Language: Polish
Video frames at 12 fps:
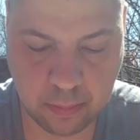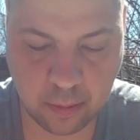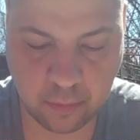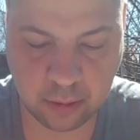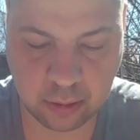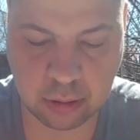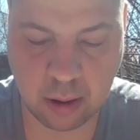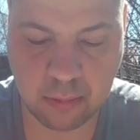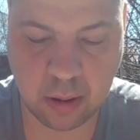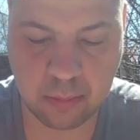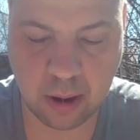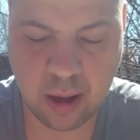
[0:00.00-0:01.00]
powtórzyła
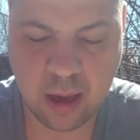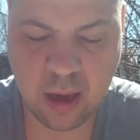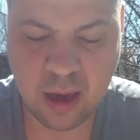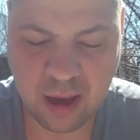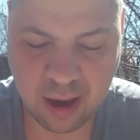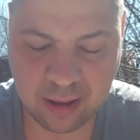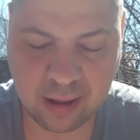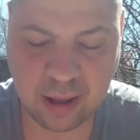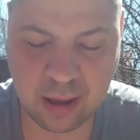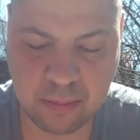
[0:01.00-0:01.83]
mama, a ty,